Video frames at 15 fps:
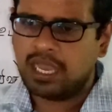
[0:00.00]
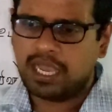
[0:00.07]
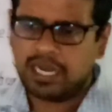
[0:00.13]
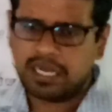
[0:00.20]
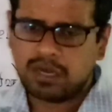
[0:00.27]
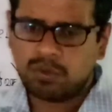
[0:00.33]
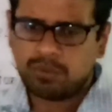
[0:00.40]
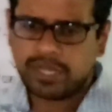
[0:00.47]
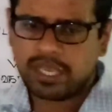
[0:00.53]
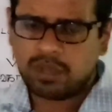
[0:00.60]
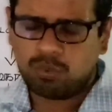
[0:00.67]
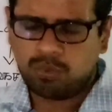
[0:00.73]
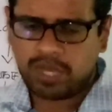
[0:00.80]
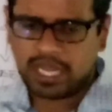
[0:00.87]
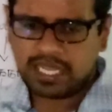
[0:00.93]
எங்களுடைய
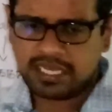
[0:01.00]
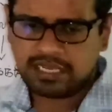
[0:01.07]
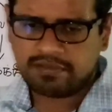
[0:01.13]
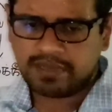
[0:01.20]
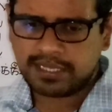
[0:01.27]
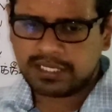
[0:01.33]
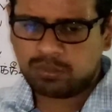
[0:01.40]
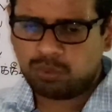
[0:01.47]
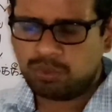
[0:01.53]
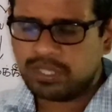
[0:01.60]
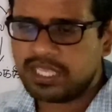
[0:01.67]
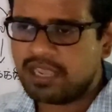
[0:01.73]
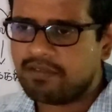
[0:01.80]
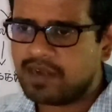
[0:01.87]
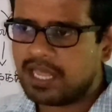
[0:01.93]
உடலுக்கு வந்து
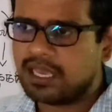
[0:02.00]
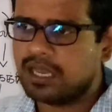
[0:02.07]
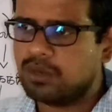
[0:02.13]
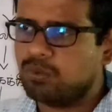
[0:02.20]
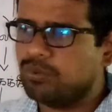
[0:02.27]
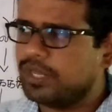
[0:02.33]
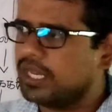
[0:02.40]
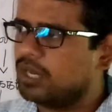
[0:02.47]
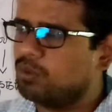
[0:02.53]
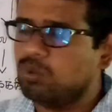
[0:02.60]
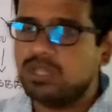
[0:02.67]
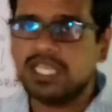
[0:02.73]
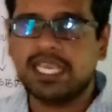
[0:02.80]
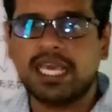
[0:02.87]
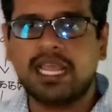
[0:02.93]
குருதியை வழங்கக்கூடிய
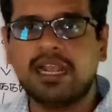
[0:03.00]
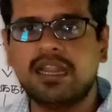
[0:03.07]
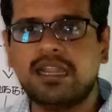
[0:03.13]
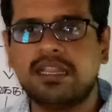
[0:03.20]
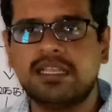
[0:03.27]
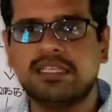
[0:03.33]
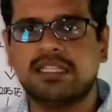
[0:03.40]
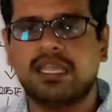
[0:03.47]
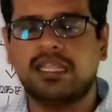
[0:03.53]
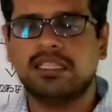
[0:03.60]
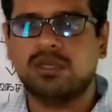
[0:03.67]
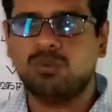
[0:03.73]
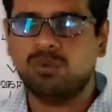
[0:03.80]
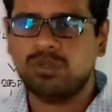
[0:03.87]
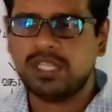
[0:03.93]
குருதி கலங்கள் இருக்குது தானே
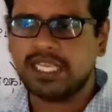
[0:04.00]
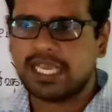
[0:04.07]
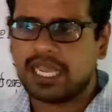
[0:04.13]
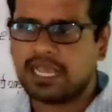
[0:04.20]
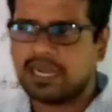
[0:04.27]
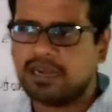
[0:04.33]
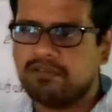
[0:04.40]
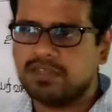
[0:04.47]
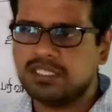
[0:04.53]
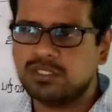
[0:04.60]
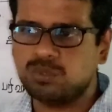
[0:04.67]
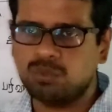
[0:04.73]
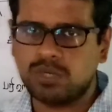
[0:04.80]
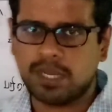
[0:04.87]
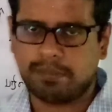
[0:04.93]
இந்த குருதி கலங்கள் வந்து
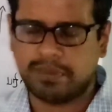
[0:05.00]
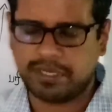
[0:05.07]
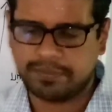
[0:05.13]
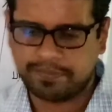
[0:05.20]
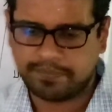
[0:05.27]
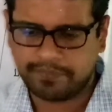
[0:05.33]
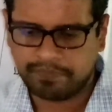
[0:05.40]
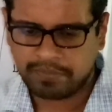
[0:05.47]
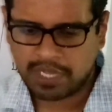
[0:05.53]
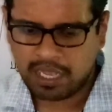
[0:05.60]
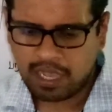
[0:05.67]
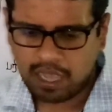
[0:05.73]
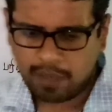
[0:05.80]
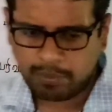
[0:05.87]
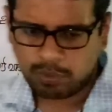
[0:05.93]
தூண்டப்படும்
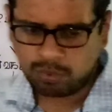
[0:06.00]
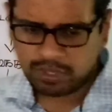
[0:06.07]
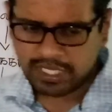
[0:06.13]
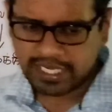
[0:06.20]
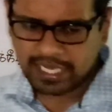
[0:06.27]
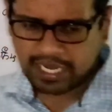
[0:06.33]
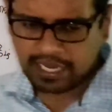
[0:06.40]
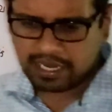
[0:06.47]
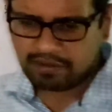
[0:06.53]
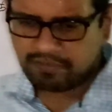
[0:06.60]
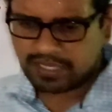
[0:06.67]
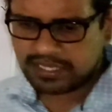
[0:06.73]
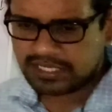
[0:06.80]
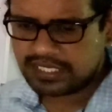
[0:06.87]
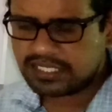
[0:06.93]
அப்போ குருதிக்கலங்கள்
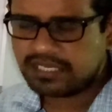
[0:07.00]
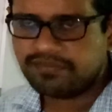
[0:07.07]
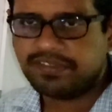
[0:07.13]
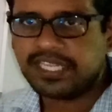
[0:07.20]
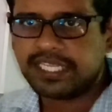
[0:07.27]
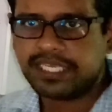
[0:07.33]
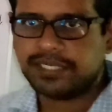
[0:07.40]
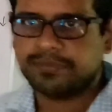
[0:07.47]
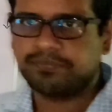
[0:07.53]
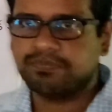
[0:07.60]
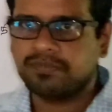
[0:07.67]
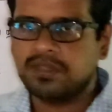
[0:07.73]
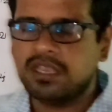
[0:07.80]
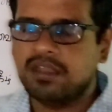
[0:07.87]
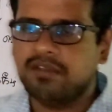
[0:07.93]
வந்து விரியும்
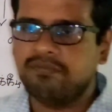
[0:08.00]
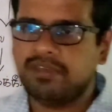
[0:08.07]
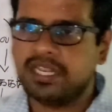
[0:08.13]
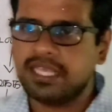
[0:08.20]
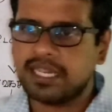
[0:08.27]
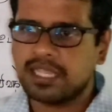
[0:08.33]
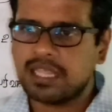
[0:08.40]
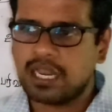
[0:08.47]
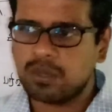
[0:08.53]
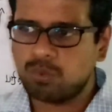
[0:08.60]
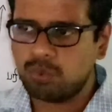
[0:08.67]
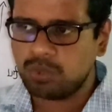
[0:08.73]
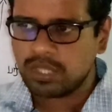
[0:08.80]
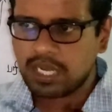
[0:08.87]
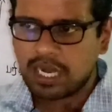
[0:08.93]
விரிகிறதால
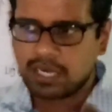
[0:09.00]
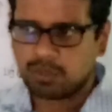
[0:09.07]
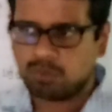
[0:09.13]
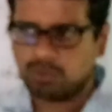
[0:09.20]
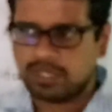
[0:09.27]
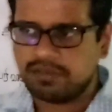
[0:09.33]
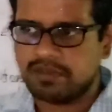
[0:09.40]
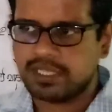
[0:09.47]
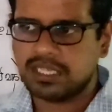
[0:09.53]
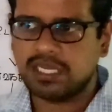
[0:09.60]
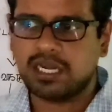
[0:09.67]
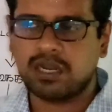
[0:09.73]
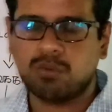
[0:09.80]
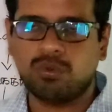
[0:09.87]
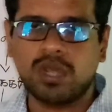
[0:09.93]
கூடுதலான குருதி வந்து
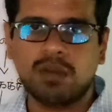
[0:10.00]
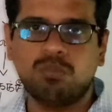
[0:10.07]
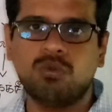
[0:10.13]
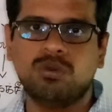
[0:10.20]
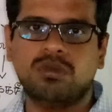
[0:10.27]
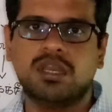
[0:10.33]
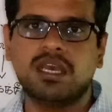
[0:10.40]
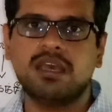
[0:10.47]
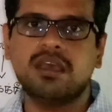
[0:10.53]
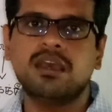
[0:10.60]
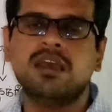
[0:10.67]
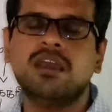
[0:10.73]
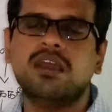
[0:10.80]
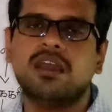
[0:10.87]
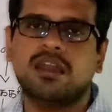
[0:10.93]
எங்களோட உடல் முழுக்க
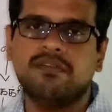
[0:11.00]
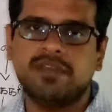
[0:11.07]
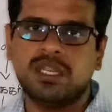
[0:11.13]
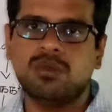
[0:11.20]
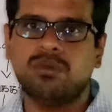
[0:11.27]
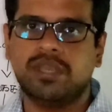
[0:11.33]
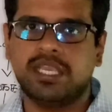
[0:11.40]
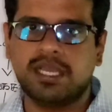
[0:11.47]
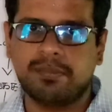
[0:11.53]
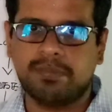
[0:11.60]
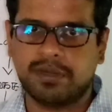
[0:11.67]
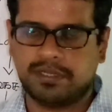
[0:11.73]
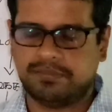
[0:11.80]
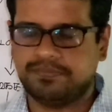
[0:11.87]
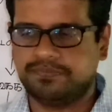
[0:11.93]

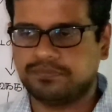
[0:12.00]
விநியோகிக்கப்படும்